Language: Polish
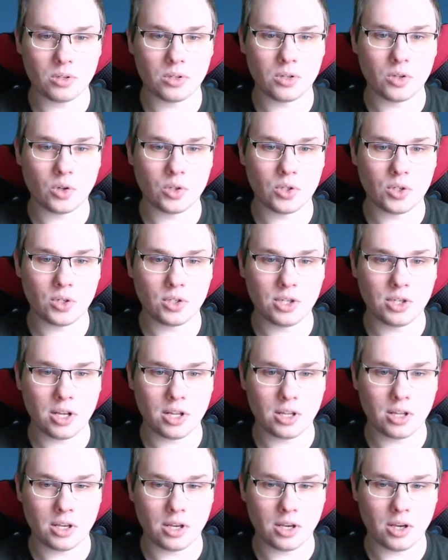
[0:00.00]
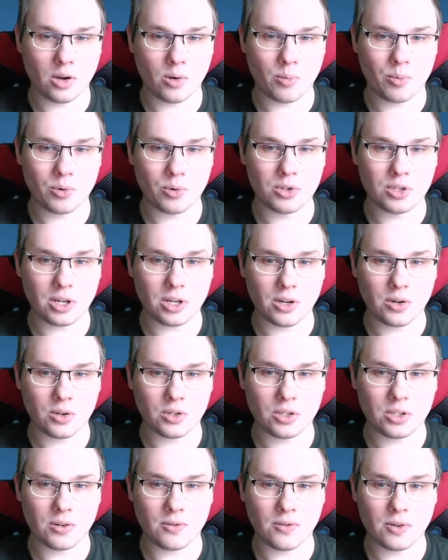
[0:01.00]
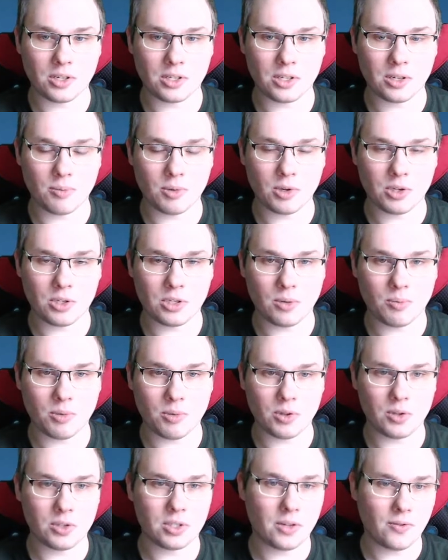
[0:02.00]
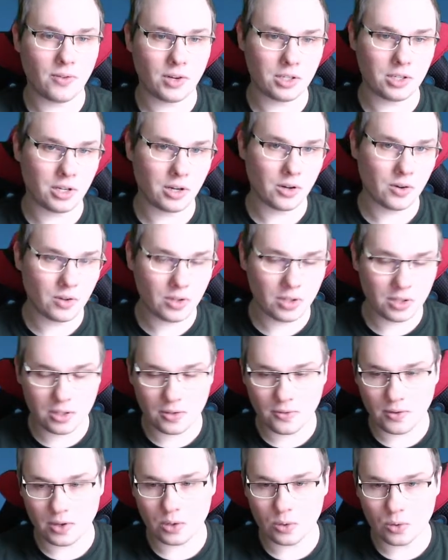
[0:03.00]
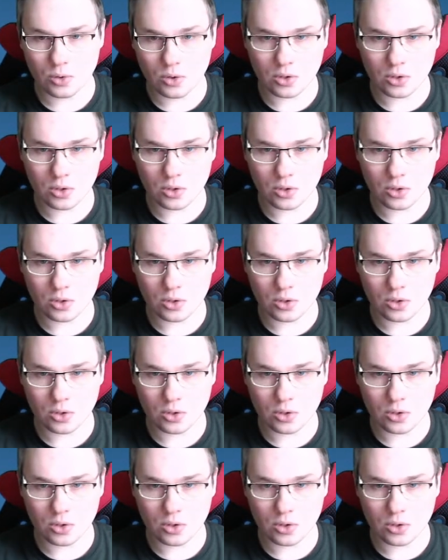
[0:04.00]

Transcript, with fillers: to codziennie, oprócz tego, że właśnie będziemy dostawać na koniec eventu,